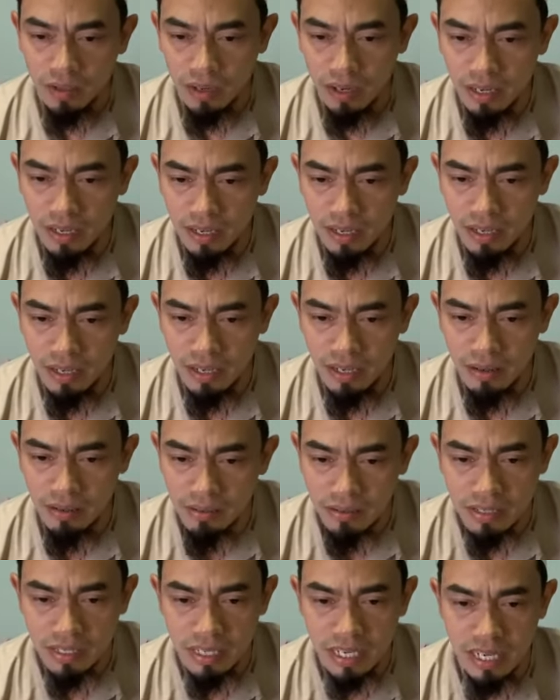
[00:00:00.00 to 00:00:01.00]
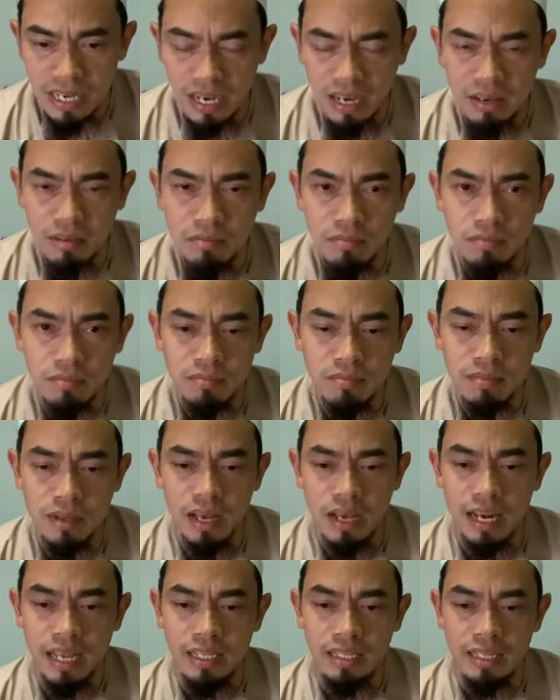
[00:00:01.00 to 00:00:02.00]
ตอนนี้เสียง
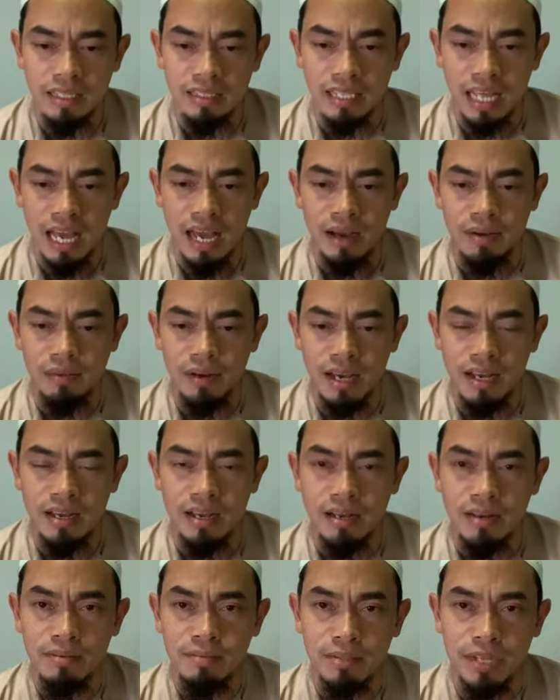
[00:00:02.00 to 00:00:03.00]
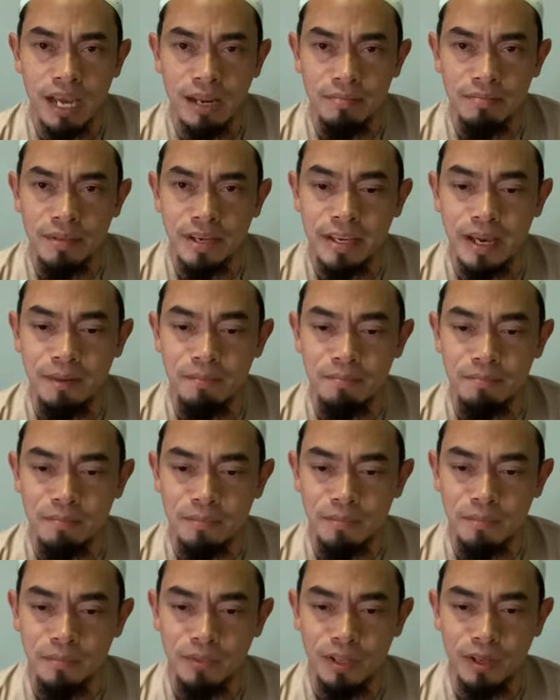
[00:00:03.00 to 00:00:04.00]
อะไรต่างๆน่าชัดไหมครับ
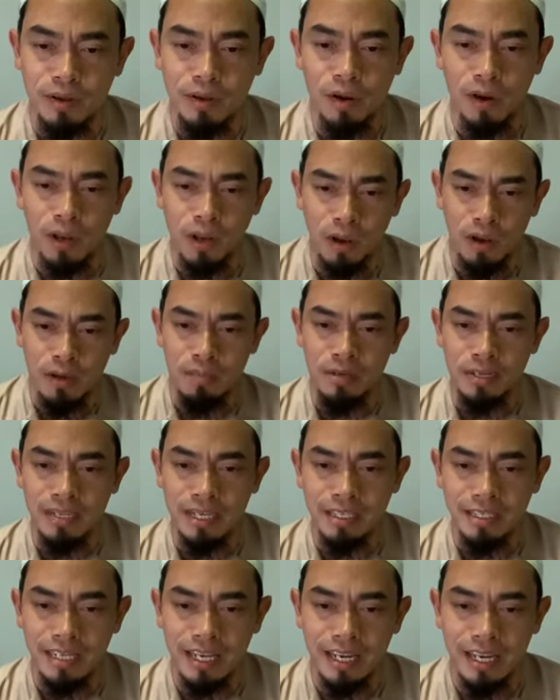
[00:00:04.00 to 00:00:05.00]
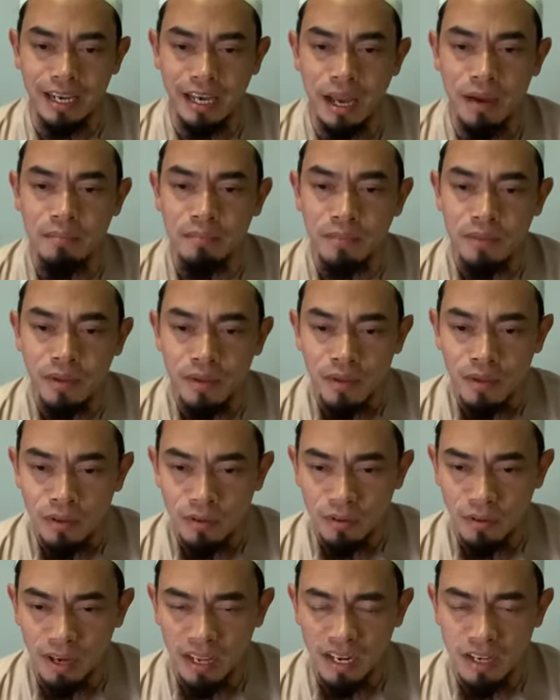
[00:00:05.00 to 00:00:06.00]
นะขออัลลอฮ์ให้มันชัดเจนนะครับ
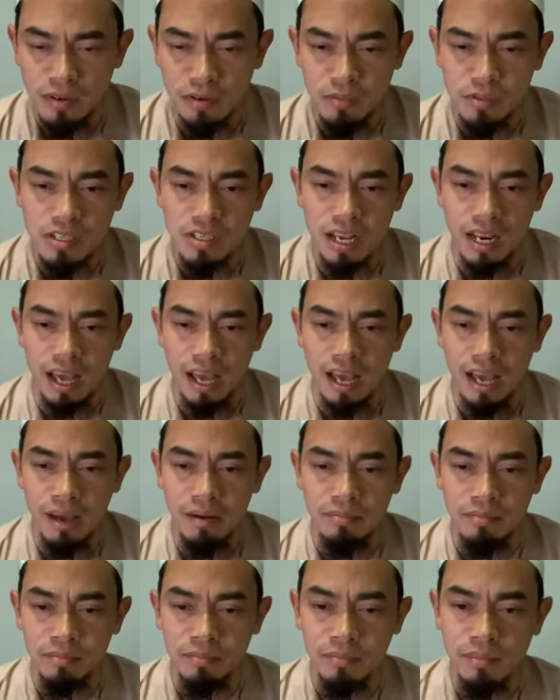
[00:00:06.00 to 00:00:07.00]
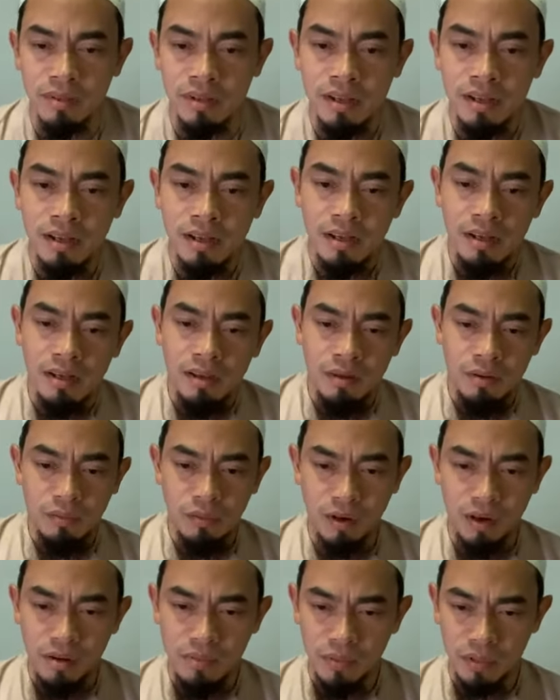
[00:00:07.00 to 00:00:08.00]
วะอะลัยกุมุสสลาม
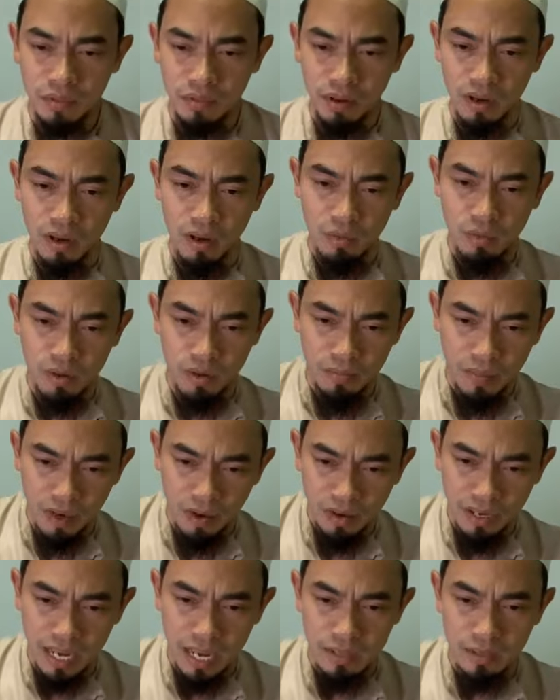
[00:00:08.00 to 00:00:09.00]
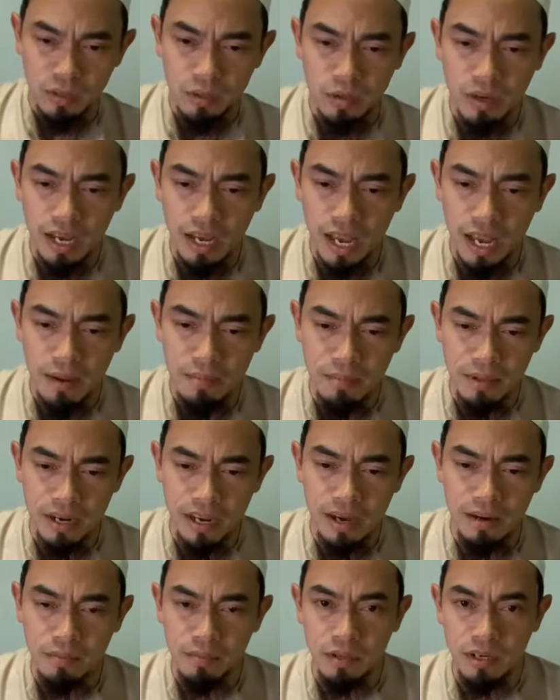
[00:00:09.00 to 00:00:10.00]
วะเราะห์มะตุลลอฮ์วะบะเราะกาตุฮ์นะครับอั
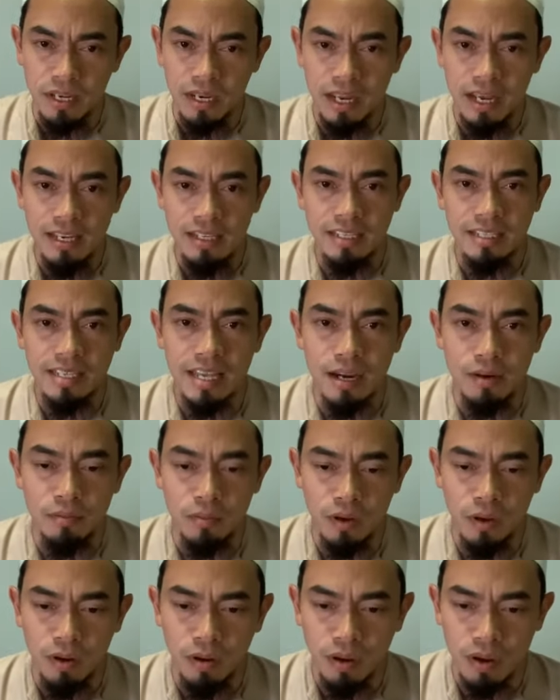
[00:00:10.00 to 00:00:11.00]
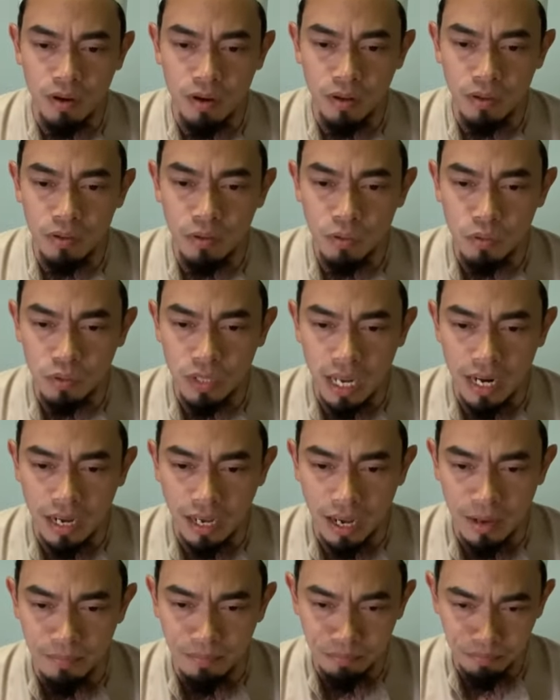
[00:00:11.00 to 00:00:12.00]
ลฮัมดุลิลลาห์ญะซากุมุลลอฮุค็อยรอนทุกท่าน
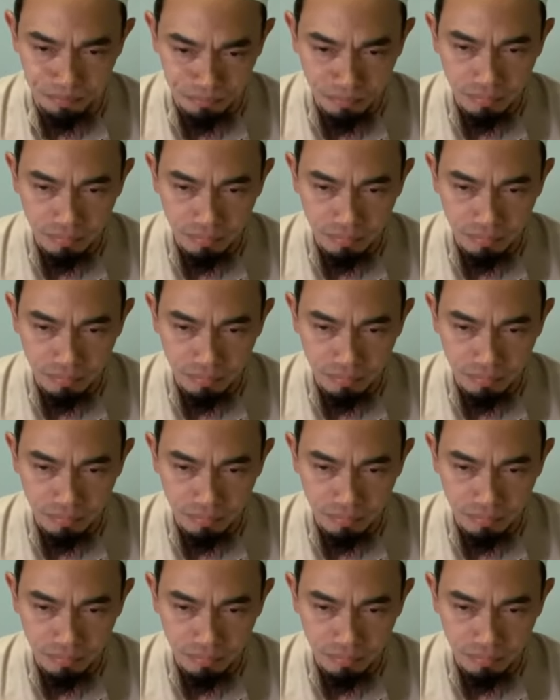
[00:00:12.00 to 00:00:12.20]
นะครับ